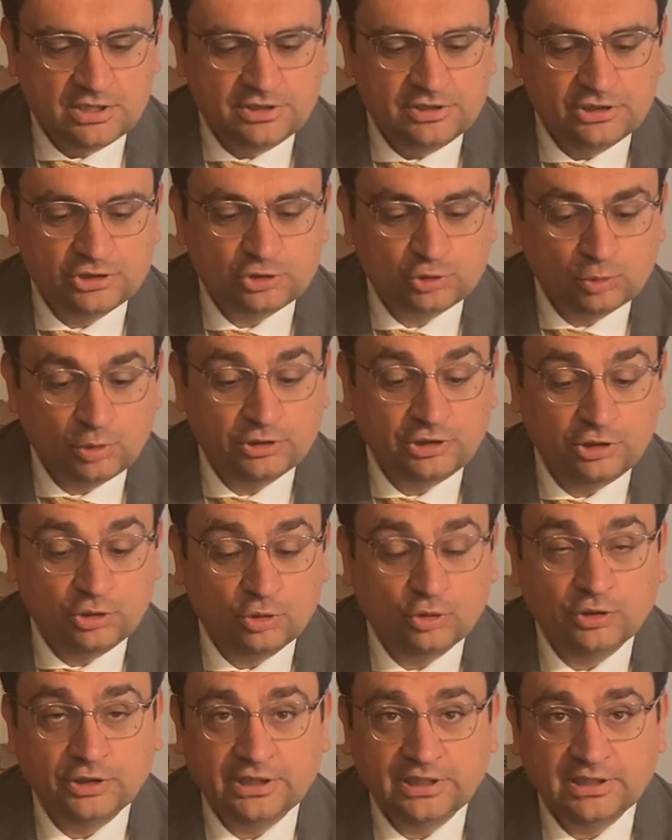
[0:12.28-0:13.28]
Nessuno di
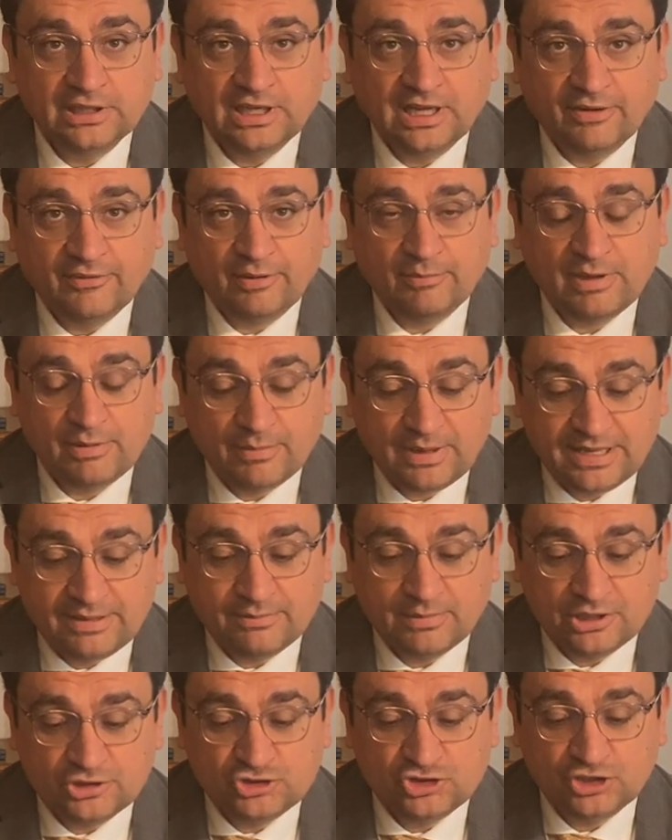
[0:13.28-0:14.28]
noi avrebbe mai
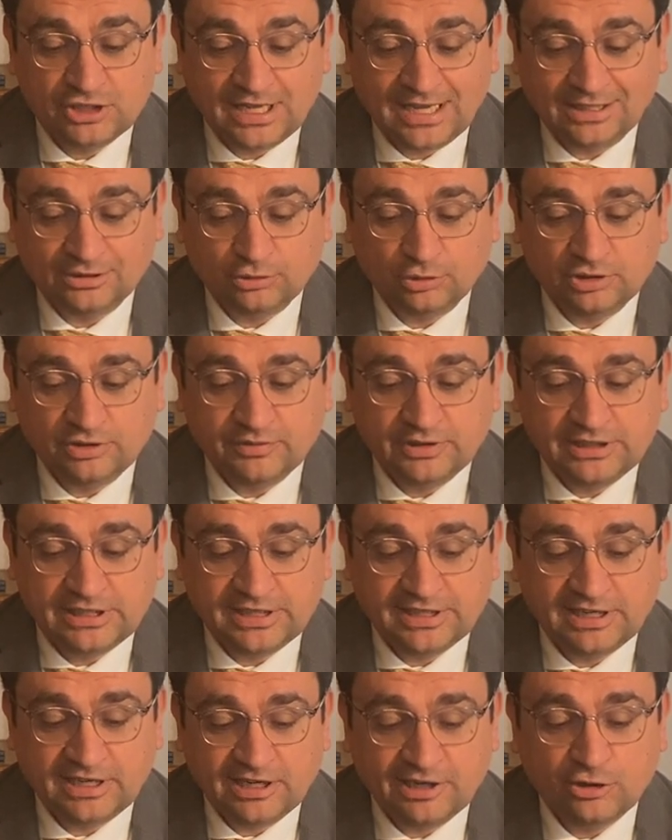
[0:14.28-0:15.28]
immaginato di
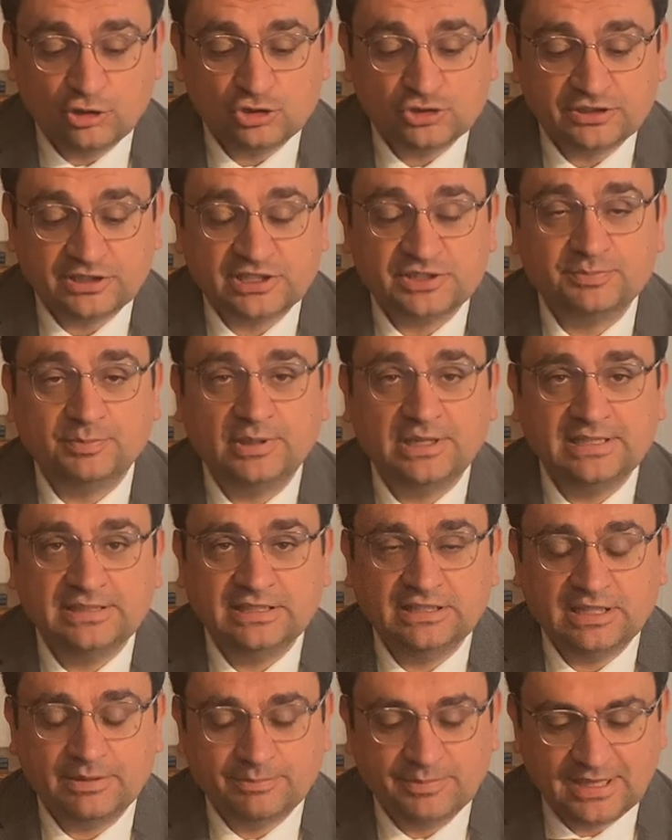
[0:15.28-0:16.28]
vedere la nostra
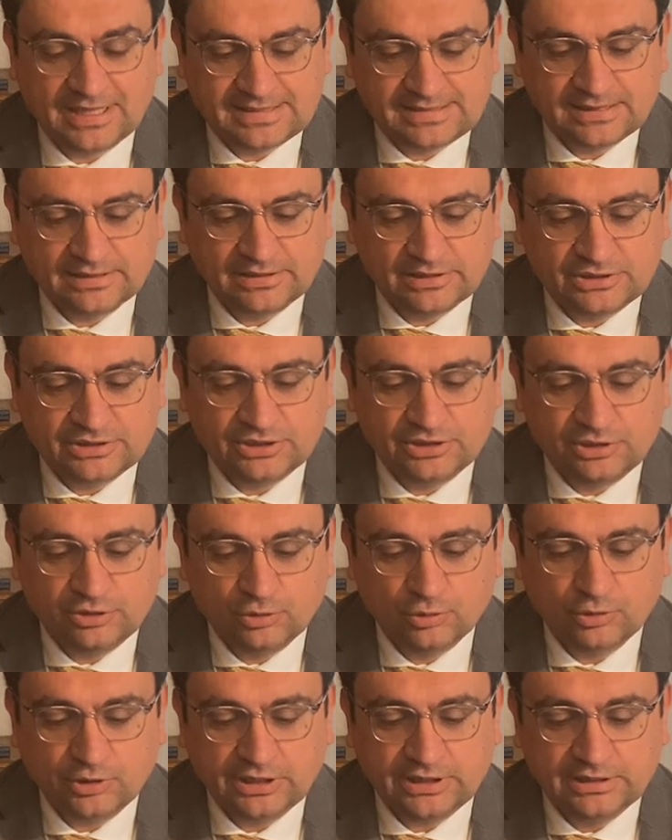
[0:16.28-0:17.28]
splendida Piazza dei
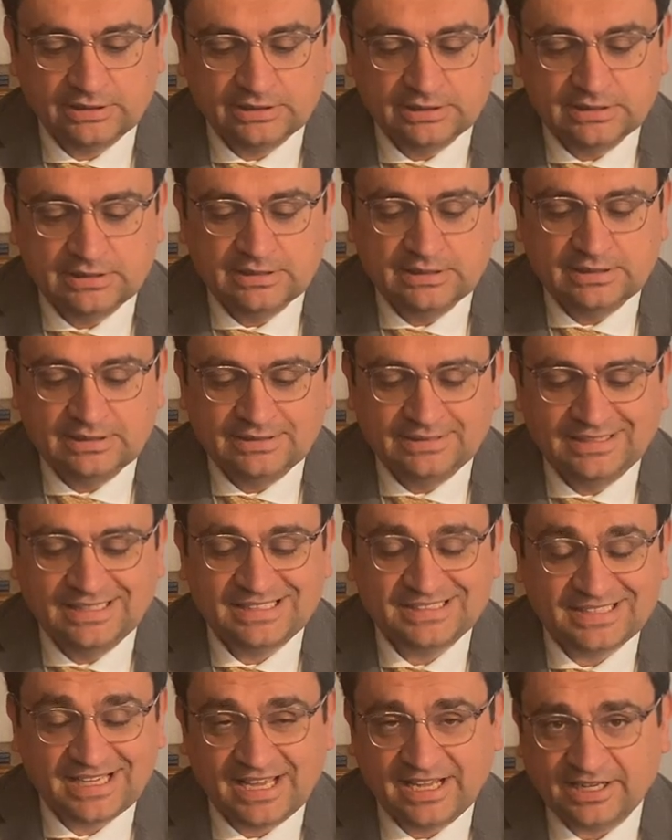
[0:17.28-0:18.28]
Signori
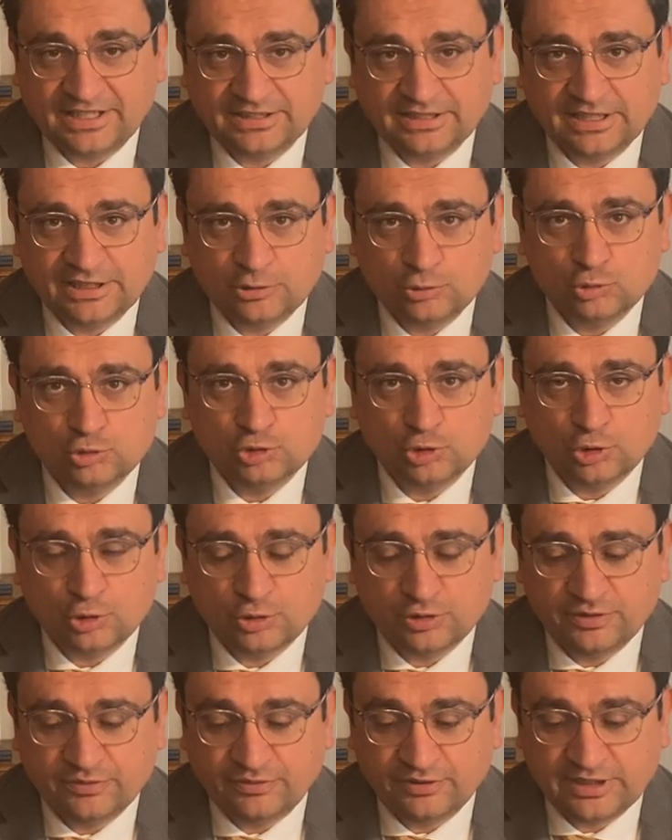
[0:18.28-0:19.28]
deserta in un
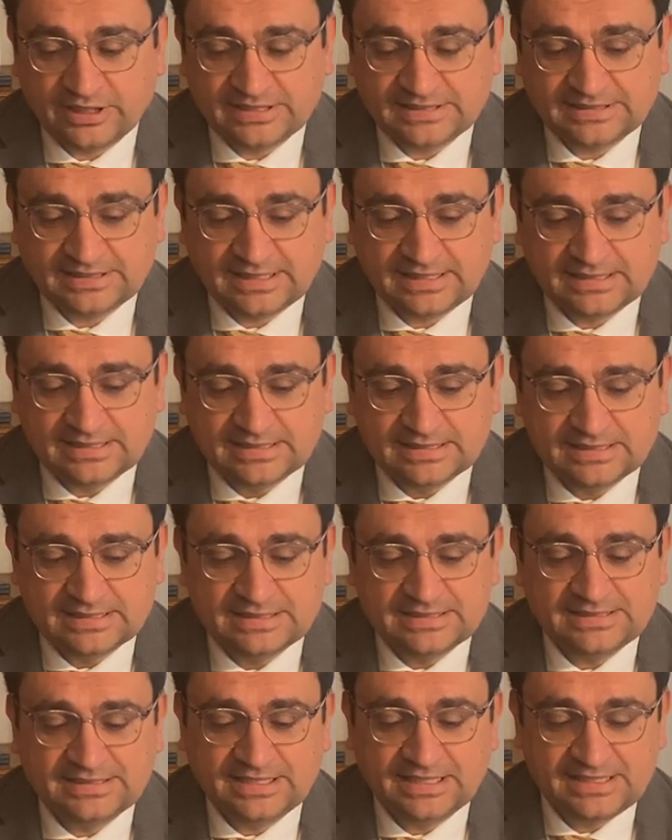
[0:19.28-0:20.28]
giorno di festa
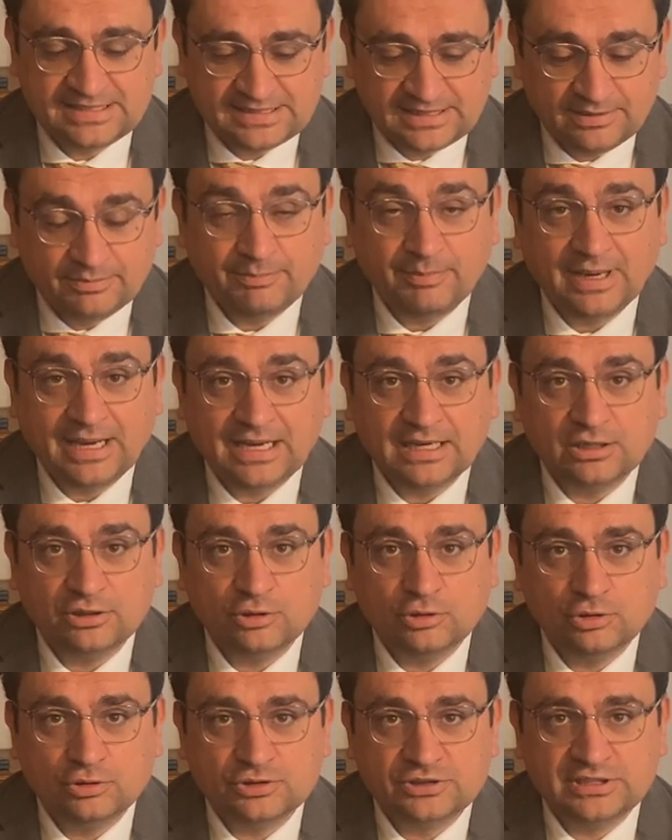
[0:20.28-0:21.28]
senza il
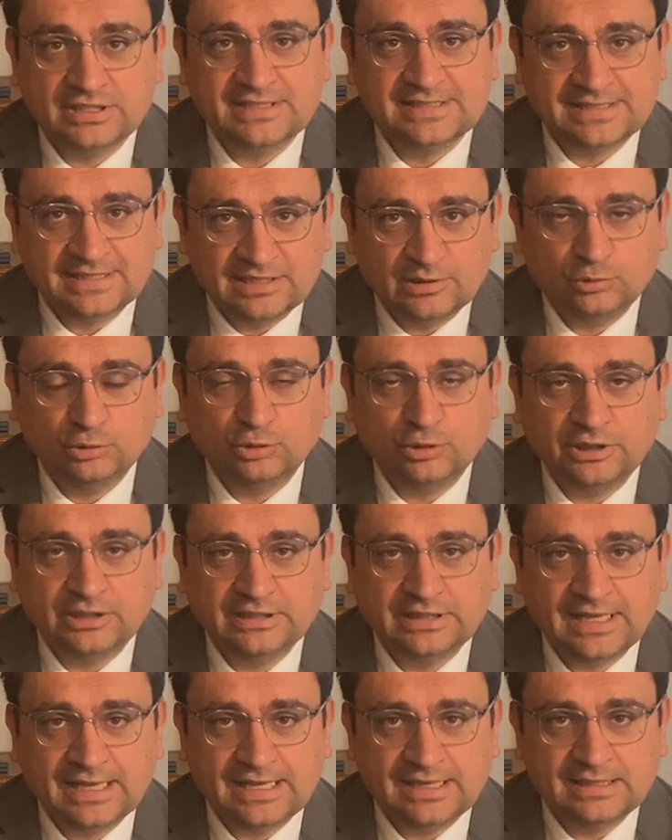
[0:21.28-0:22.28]
palco, senza le
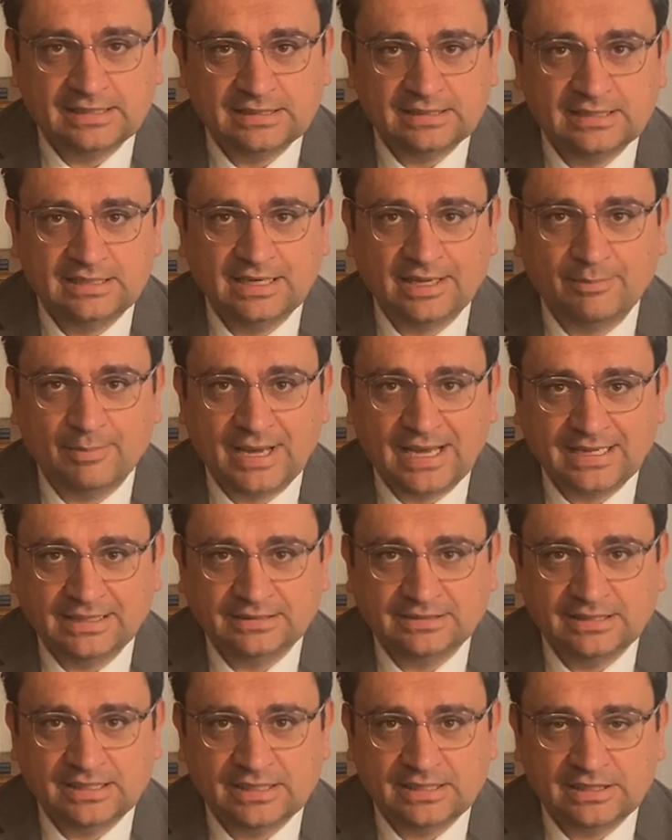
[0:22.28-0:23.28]
autorità, la
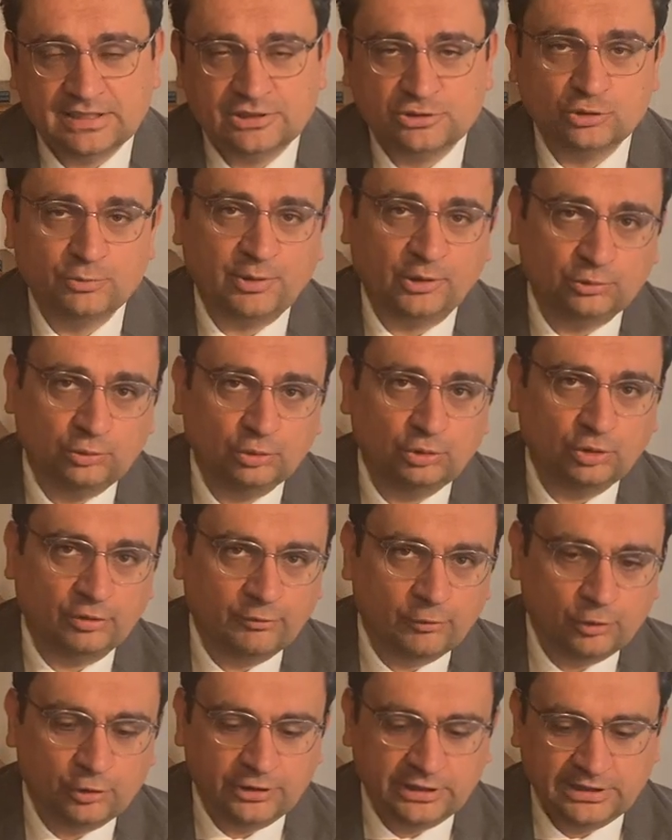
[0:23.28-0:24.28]
banda e soprattutto
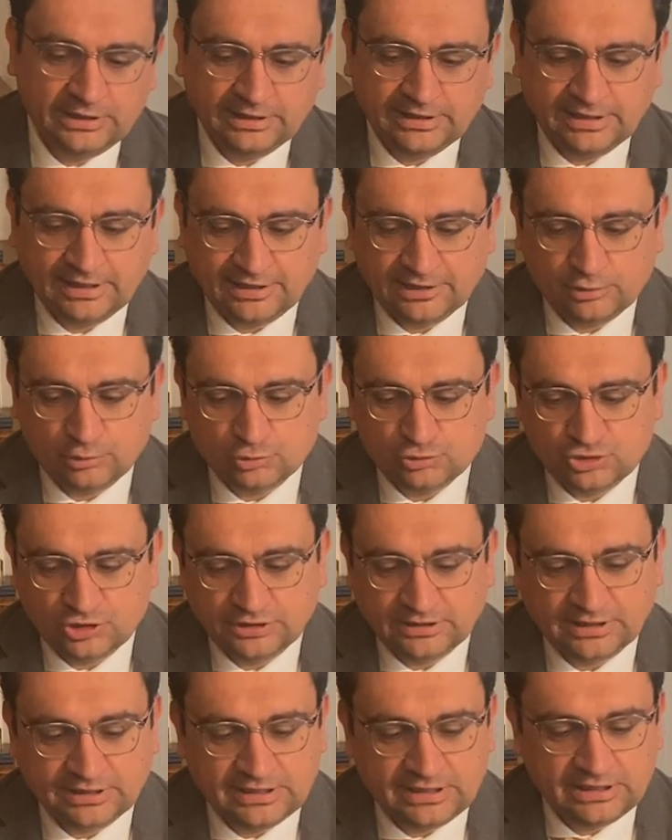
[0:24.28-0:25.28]
voi, cari
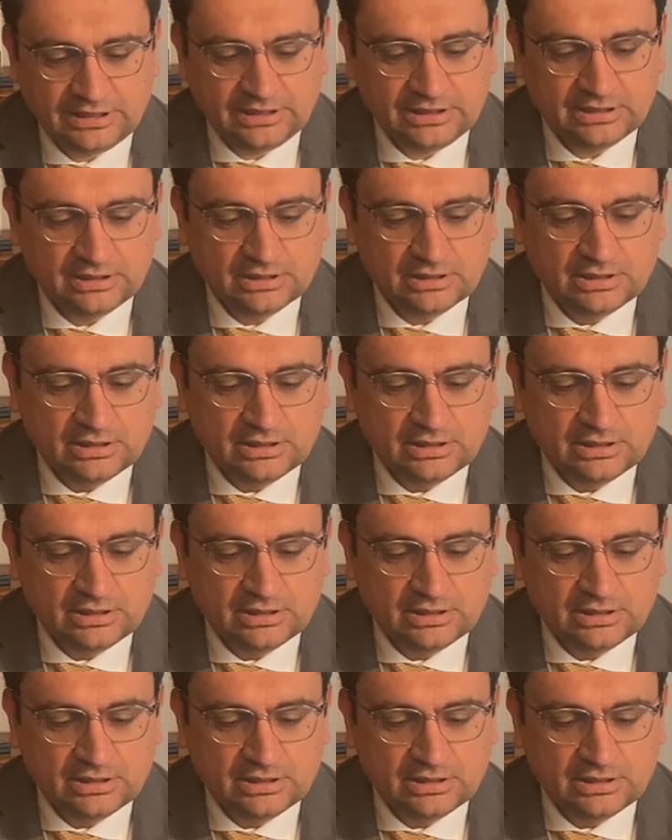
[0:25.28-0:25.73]
concittadini,